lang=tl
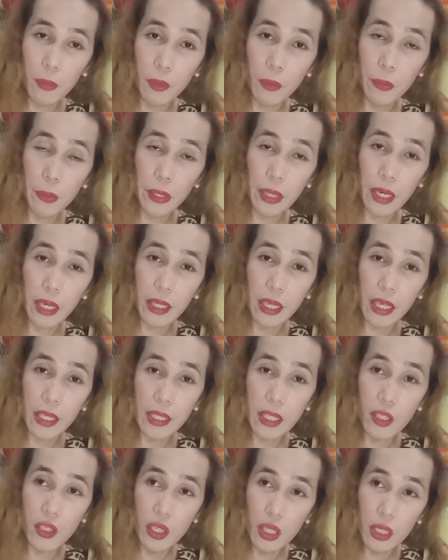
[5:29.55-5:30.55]
pupunta na
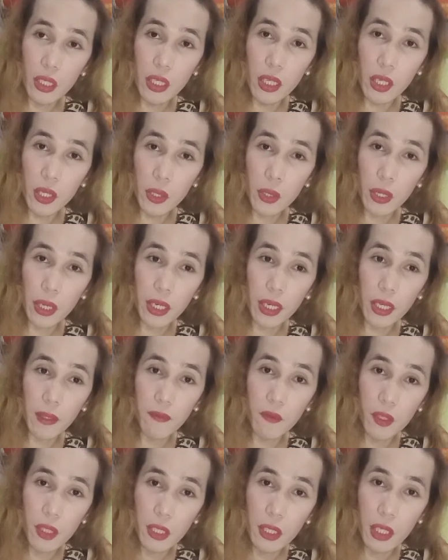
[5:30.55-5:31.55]
tayo sa GCQ and
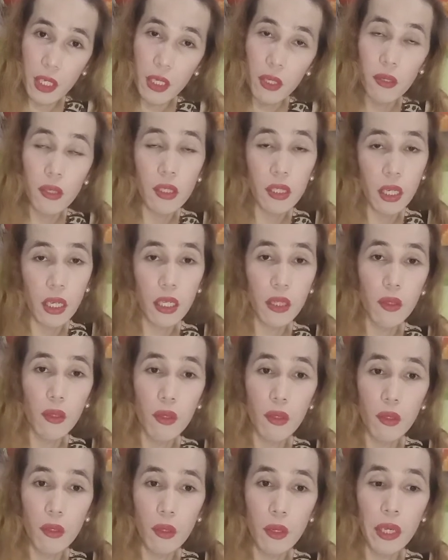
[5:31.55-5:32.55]
MGCQ and sana
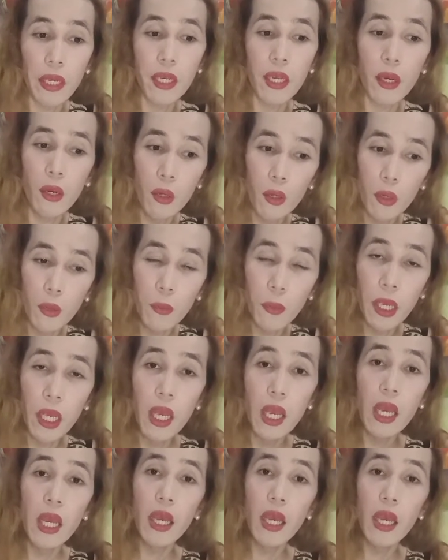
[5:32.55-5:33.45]
tuloy-tuloy and hope